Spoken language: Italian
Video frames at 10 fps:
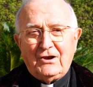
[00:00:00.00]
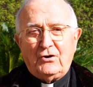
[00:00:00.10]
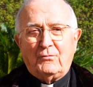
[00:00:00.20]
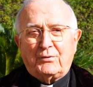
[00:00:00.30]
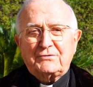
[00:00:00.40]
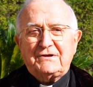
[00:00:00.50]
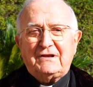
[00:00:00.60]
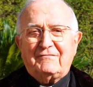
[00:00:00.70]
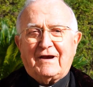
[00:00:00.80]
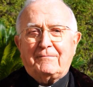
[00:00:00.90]
non
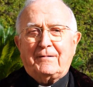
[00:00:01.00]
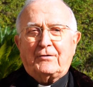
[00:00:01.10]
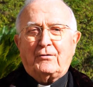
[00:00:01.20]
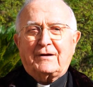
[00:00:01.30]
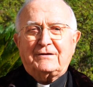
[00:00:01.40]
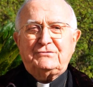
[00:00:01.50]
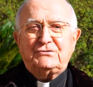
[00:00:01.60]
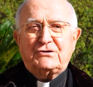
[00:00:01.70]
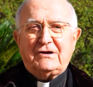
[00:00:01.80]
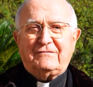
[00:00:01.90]
possedeva la parola che
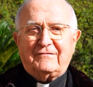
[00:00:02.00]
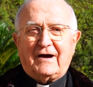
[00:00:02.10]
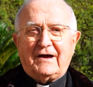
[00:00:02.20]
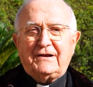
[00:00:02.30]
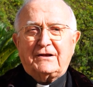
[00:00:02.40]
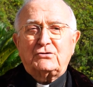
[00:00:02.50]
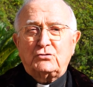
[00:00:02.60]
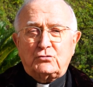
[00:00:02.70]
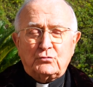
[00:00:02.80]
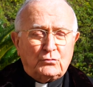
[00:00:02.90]
diceva, era
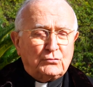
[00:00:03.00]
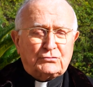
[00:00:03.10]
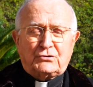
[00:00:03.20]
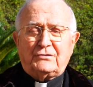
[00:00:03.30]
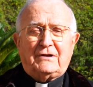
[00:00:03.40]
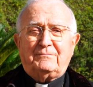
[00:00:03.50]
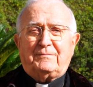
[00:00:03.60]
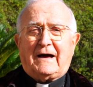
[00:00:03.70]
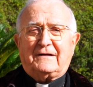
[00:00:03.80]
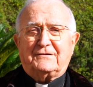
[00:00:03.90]
tutto del
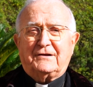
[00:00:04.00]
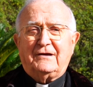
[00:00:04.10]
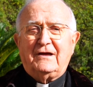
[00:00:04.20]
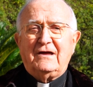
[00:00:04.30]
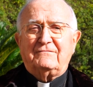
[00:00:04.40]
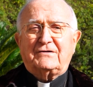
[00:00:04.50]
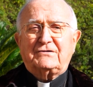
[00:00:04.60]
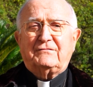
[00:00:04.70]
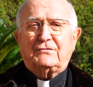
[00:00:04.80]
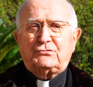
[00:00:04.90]
padre,
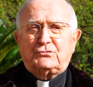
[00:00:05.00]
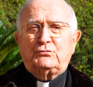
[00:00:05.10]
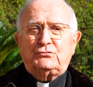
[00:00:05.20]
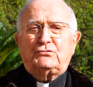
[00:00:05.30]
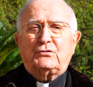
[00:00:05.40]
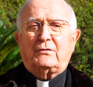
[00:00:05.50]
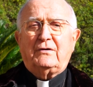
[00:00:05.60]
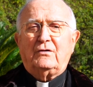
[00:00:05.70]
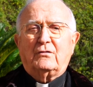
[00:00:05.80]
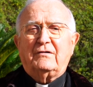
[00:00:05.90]
faceva tutto
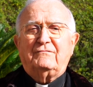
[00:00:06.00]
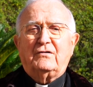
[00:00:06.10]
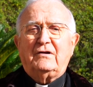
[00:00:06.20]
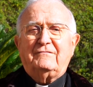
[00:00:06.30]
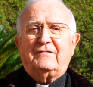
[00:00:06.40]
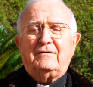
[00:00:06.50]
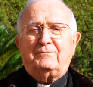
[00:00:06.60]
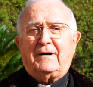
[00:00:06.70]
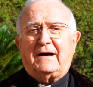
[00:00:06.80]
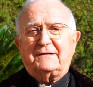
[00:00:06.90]
quello che voleva il
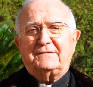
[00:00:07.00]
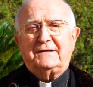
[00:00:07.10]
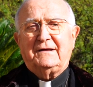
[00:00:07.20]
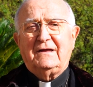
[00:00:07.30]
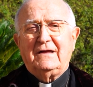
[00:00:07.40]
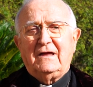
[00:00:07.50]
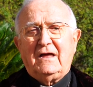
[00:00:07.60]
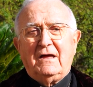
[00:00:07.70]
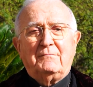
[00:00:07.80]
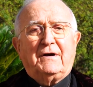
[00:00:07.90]
padre.
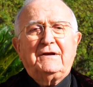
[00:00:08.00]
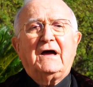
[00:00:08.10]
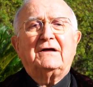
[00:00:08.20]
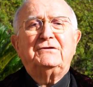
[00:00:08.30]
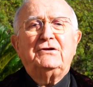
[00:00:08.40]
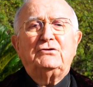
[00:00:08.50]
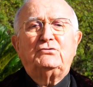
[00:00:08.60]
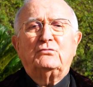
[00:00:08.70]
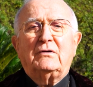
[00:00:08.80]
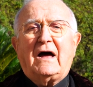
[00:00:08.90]
Maria
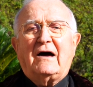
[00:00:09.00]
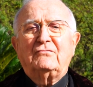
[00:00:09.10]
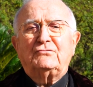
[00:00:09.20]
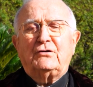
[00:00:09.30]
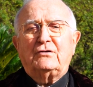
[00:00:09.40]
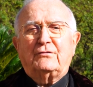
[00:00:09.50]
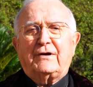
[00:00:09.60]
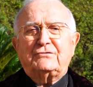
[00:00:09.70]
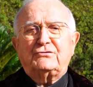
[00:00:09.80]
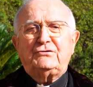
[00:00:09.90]
addirittura ha avuto il
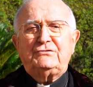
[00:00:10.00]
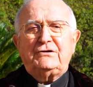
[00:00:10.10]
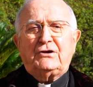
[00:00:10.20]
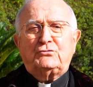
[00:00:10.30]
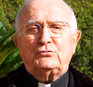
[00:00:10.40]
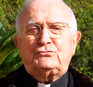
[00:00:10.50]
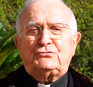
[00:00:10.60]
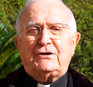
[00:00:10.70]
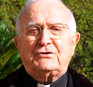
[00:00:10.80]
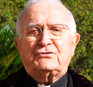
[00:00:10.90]
coraggio di dire
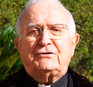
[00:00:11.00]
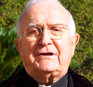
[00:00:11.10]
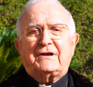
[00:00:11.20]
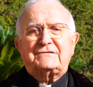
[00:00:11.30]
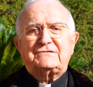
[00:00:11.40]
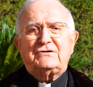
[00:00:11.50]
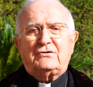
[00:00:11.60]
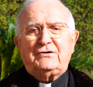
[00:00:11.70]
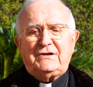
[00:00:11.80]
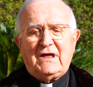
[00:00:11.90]
tutte le
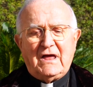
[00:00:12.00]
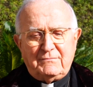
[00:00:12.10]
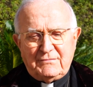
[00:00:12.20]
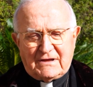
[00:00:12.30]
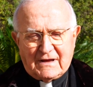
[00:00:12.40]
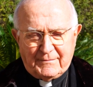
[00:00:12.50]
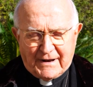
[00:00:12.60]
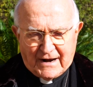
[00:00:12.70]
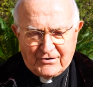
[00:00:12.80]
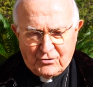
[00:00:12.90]
generazioni mi
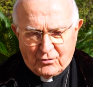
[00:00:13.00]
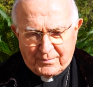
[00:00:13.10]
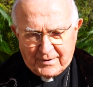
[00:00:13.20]
chiameranno